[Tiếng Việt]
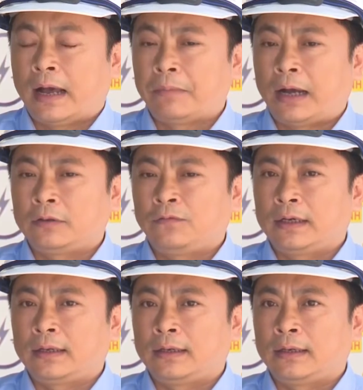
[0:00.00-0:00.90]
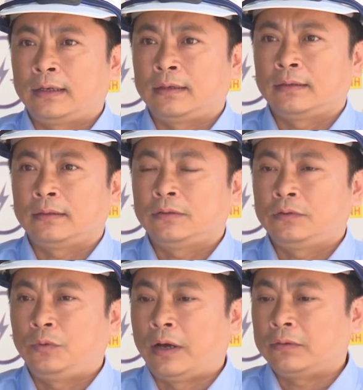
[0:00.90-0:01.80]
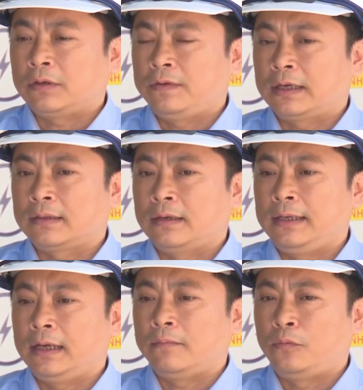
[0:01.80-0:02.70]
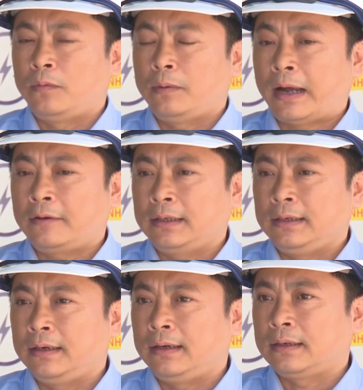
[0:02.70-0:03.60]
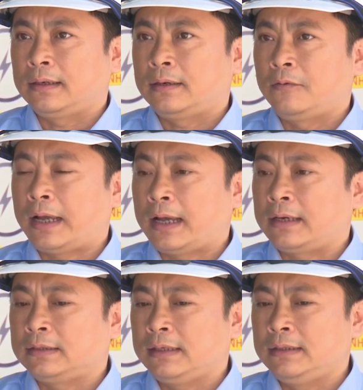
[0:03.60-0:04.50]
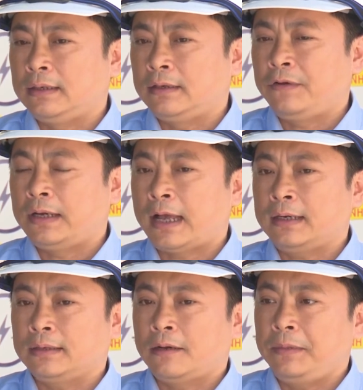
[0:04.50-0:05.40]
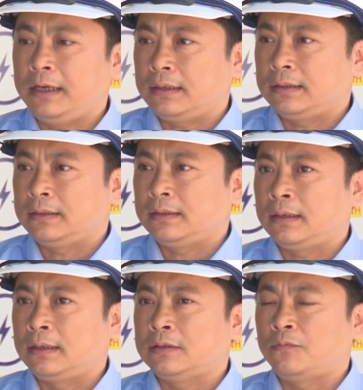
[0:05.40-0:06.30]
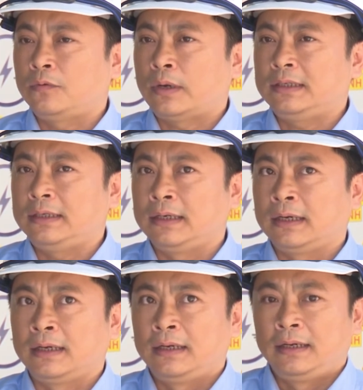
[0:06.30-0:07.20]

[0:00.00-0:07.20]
đảm bảo cho việc chủ động trong việc thực hiện mùa mưa bão, thì Điện lực Đông Hà đã xây dựng cái phương án cấp điện trong quá trình